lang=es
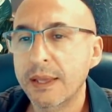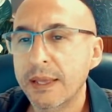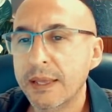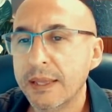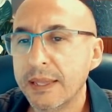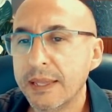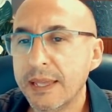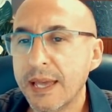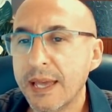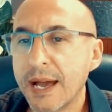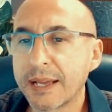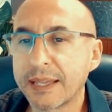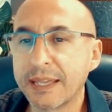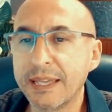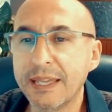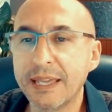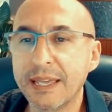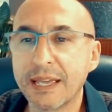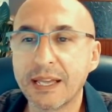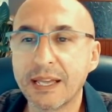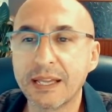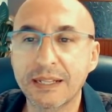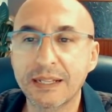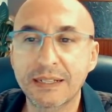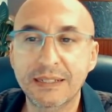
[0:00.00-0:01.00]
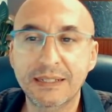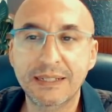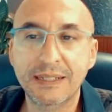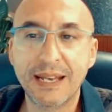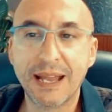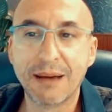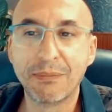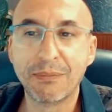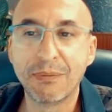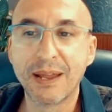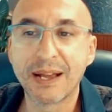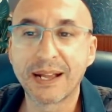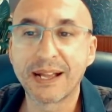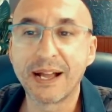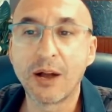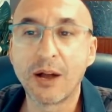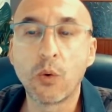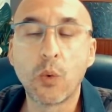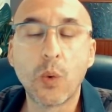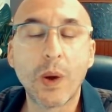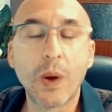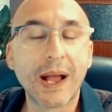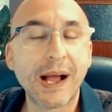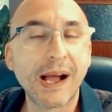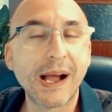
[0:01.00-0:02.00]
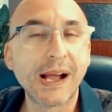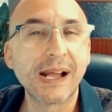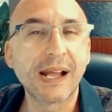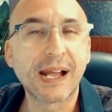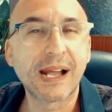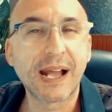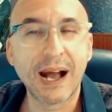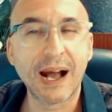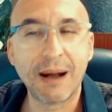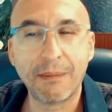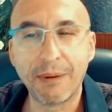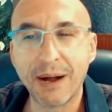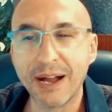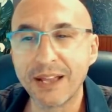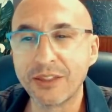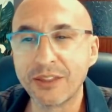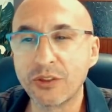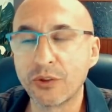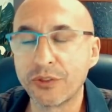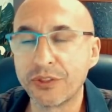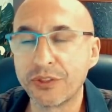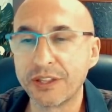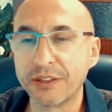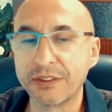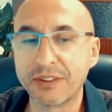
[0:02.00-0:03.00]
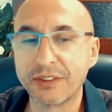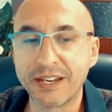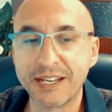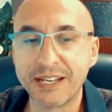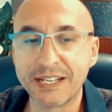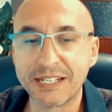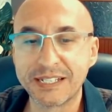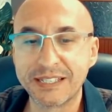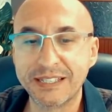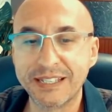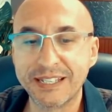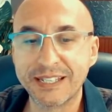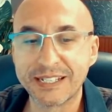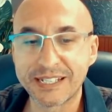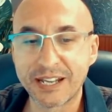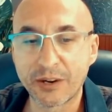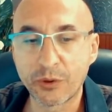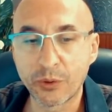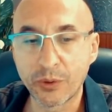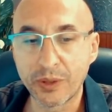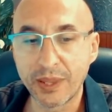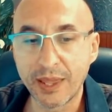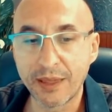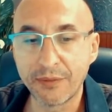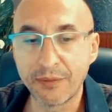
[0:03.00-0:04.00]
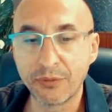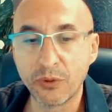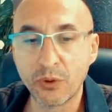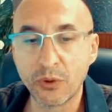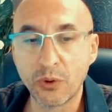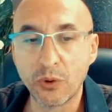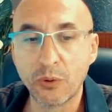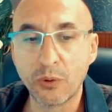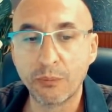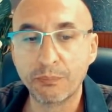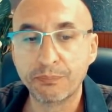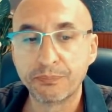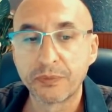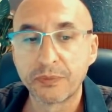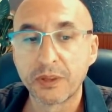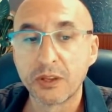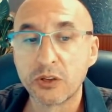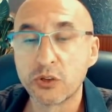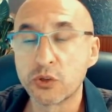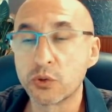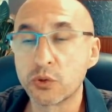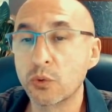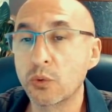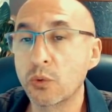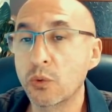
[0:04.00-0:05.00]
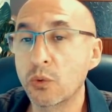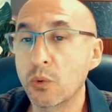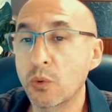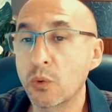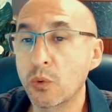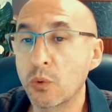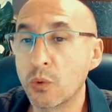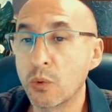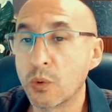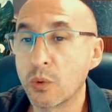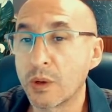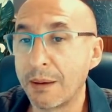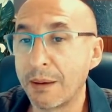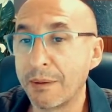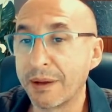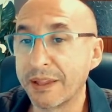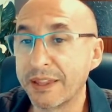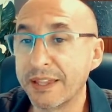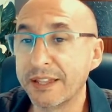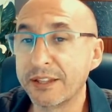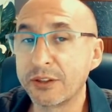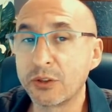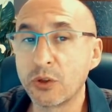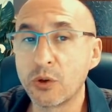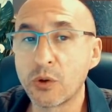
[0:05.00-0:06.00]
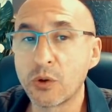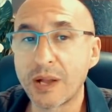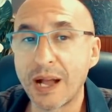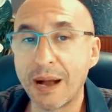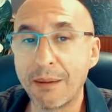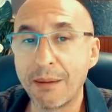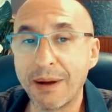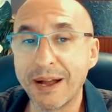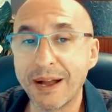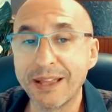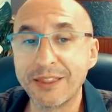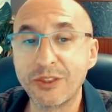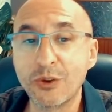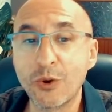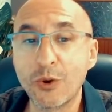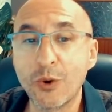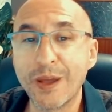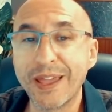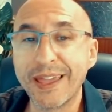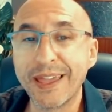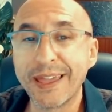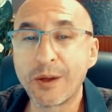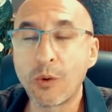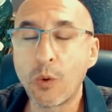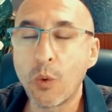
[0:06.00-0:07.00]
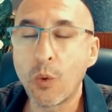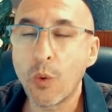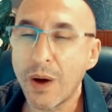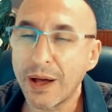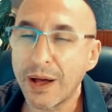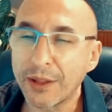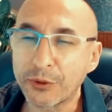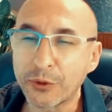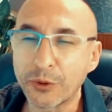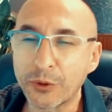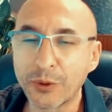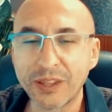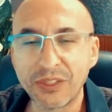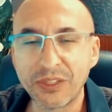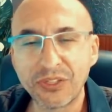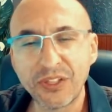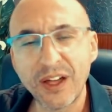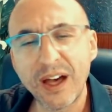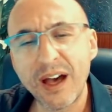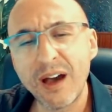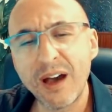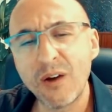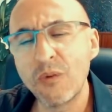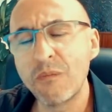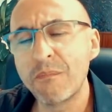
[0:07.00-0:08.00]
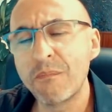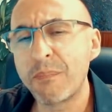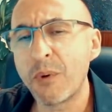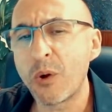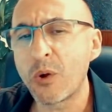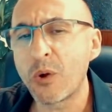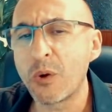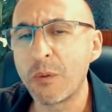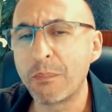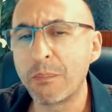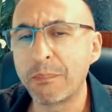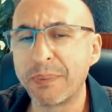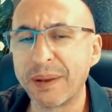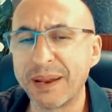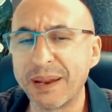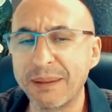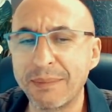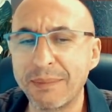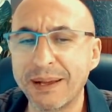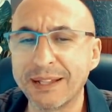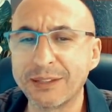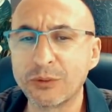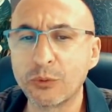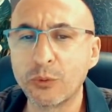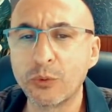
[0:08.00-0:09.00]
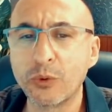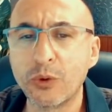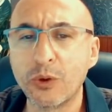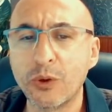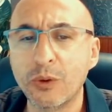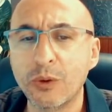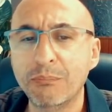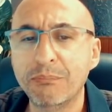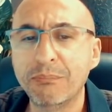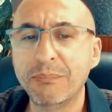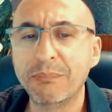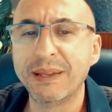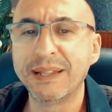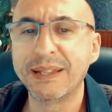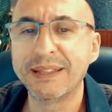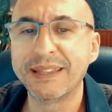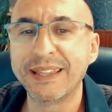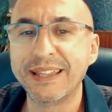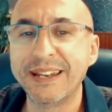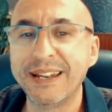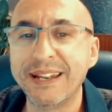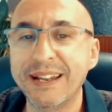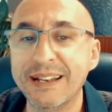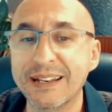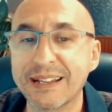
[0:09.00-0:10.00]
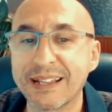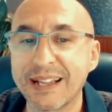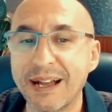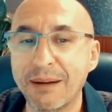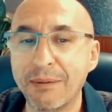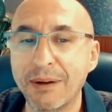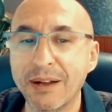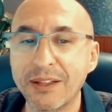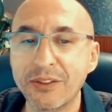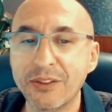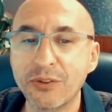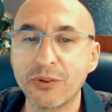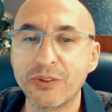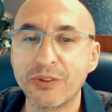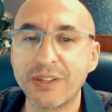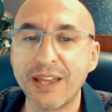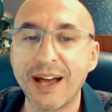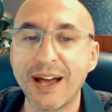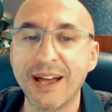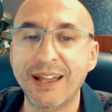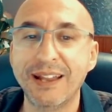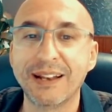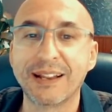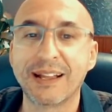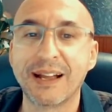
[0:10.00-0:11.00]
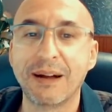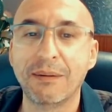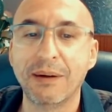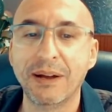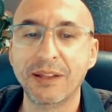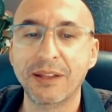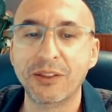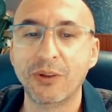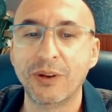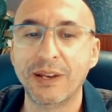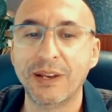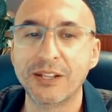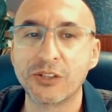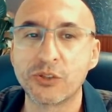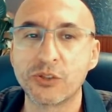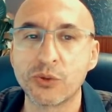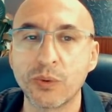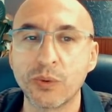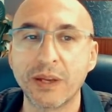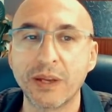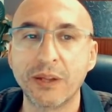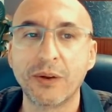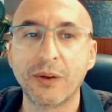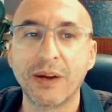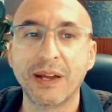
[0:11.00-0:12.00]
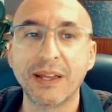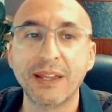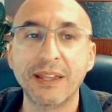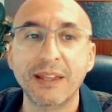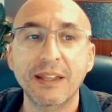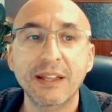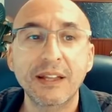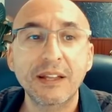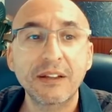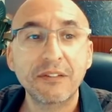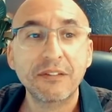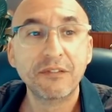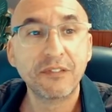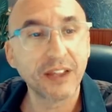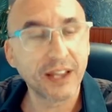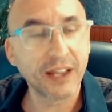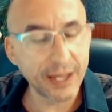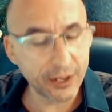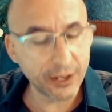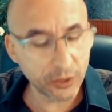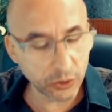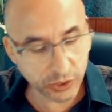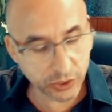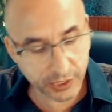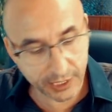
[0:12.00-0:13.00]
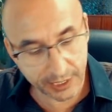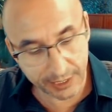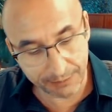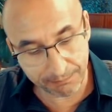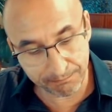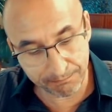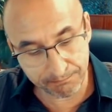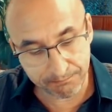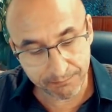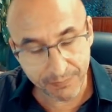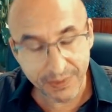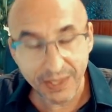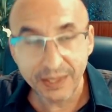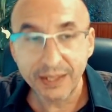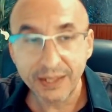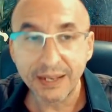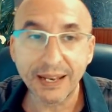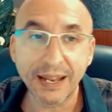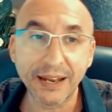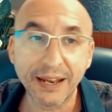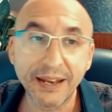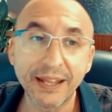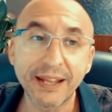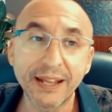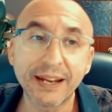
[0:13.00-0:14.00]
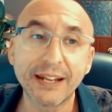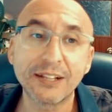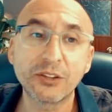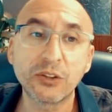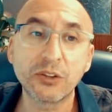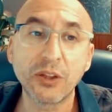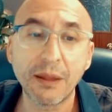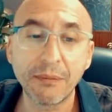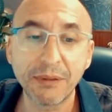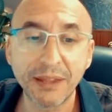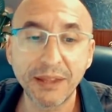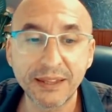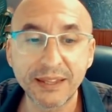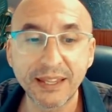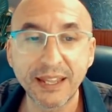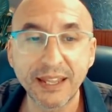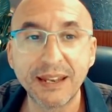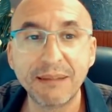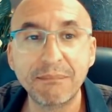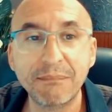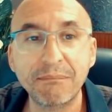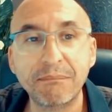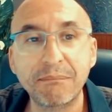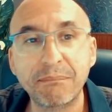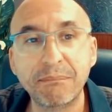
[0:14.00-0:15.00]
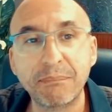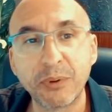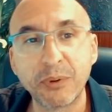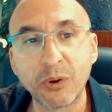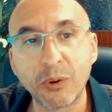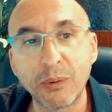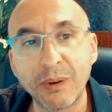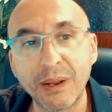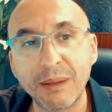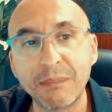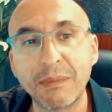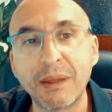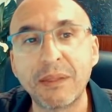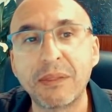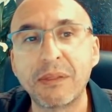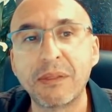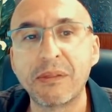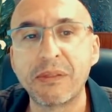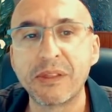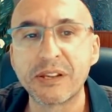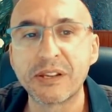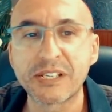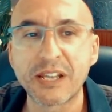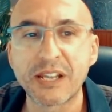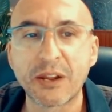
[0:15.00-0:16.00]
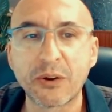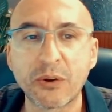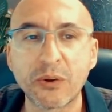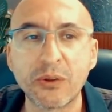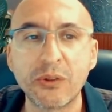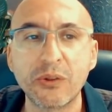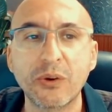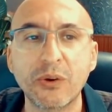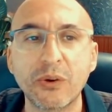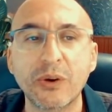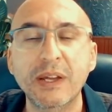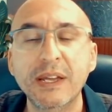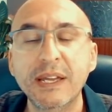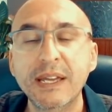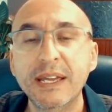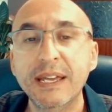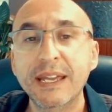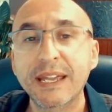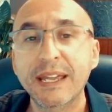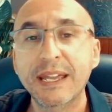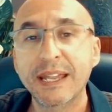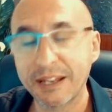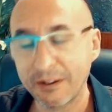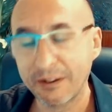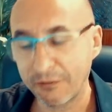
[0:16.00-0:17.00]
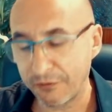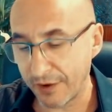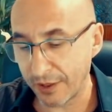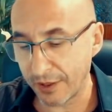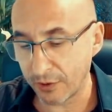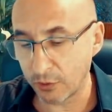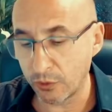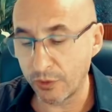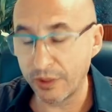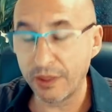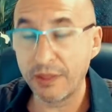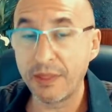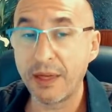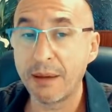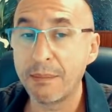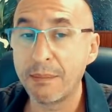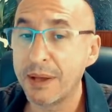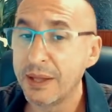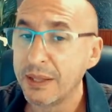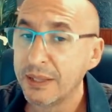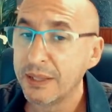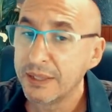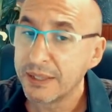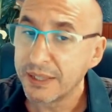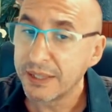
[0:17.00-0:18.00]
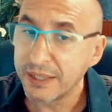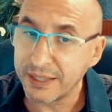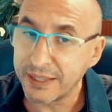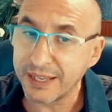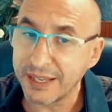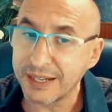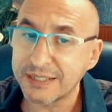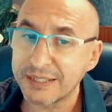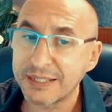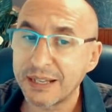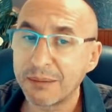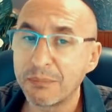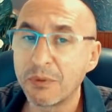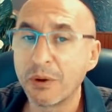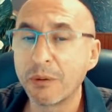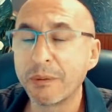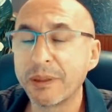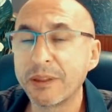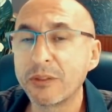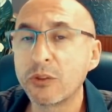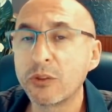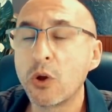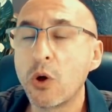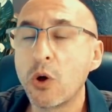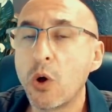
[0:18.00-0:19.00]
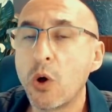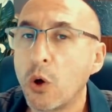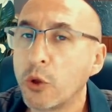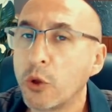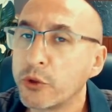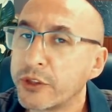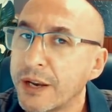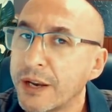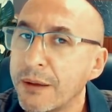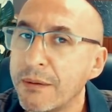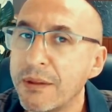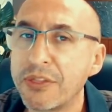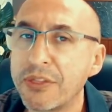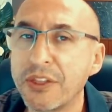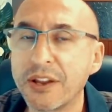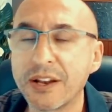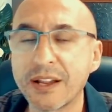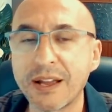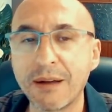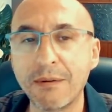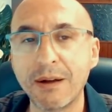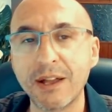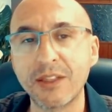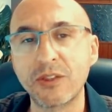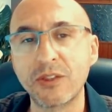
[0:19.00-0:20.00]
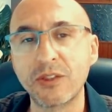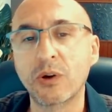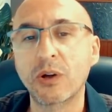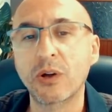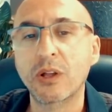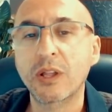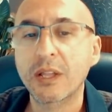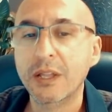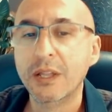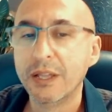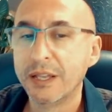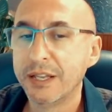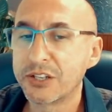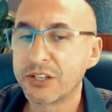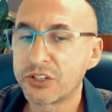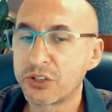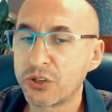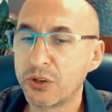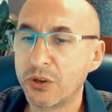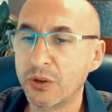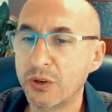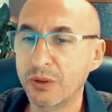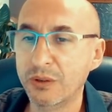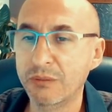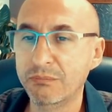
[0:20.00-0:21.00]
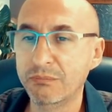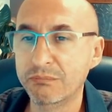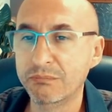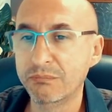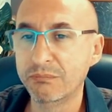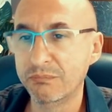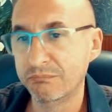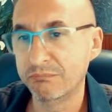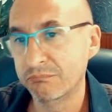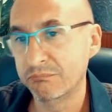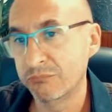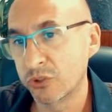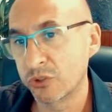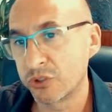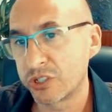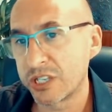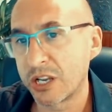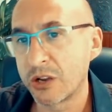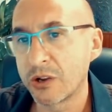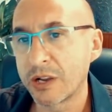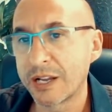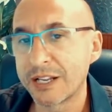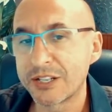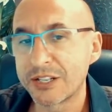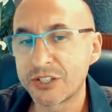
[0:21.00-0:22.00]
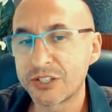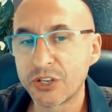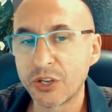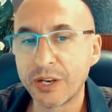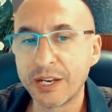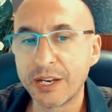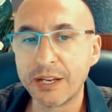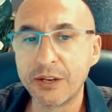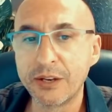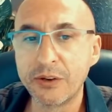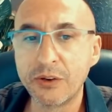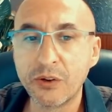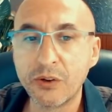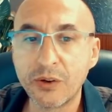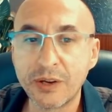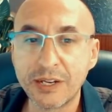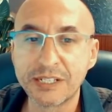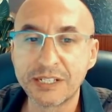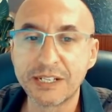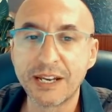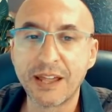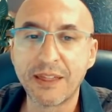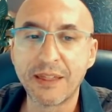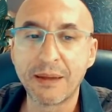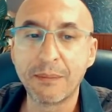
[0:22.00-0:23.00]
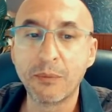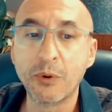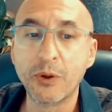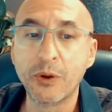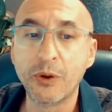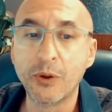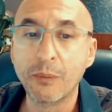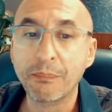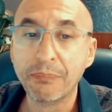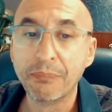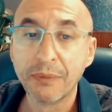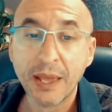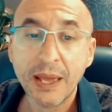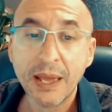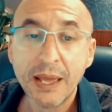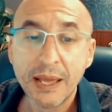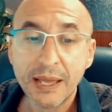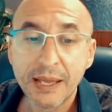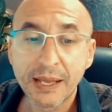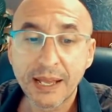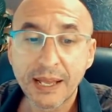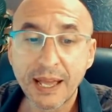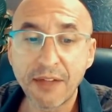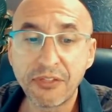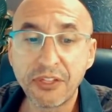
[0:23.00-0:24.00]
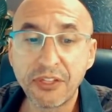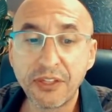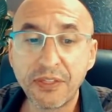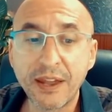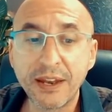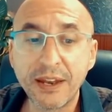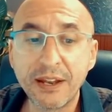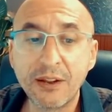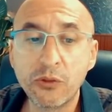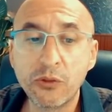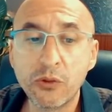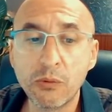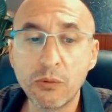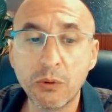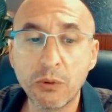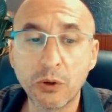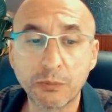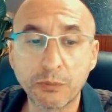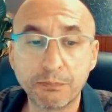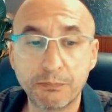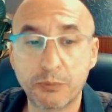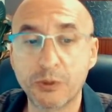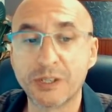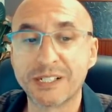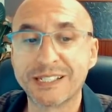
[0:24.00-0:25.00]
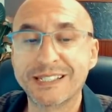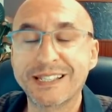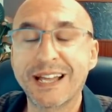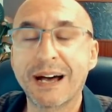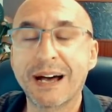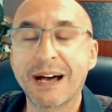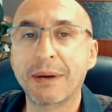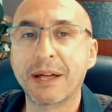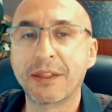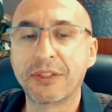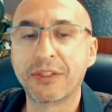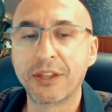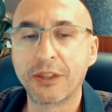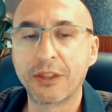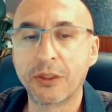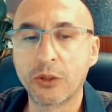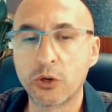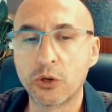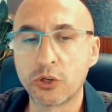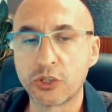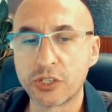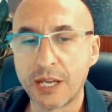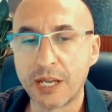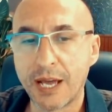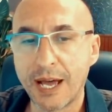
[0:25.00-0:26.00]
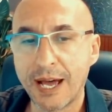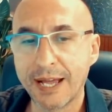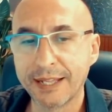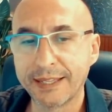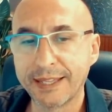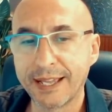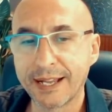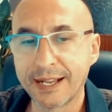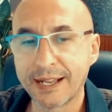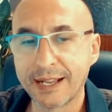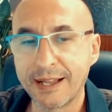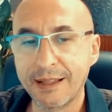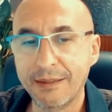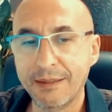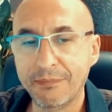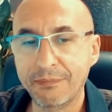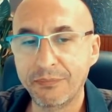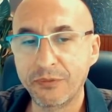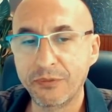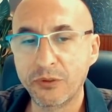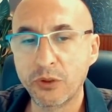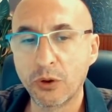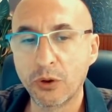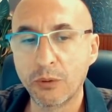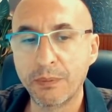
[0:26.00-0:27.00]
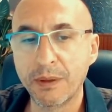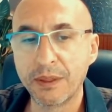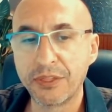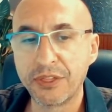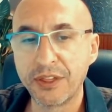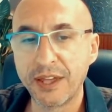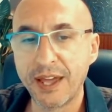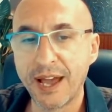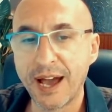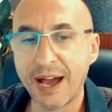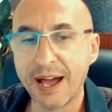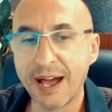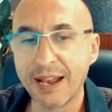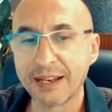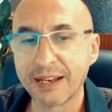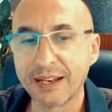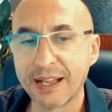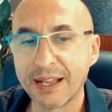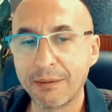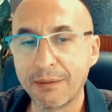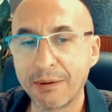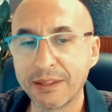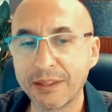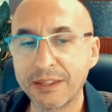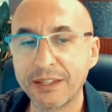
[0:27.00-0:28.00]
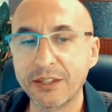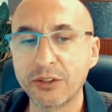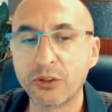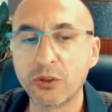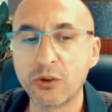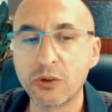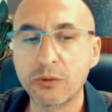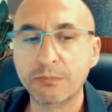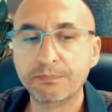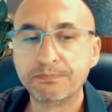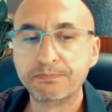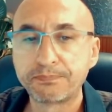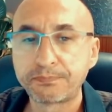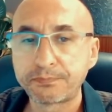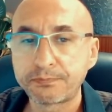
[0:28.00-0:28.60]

y aquí las blancas juegan caballo C3 desarrollando su caballito, caballo E4. Quizá un poco prematuro meter el caballo ya, el caballo lechuguero ahí. Fijaros que las negras todavía tienen problemas de desarrollo en el flanco de dama y ya están moviendo otra vez el caballo. Eso en muchas ocasiones no es nada bueno. ¿Qué hace Daniel Dubos? Pues dama C2, ataca dos veces al caballito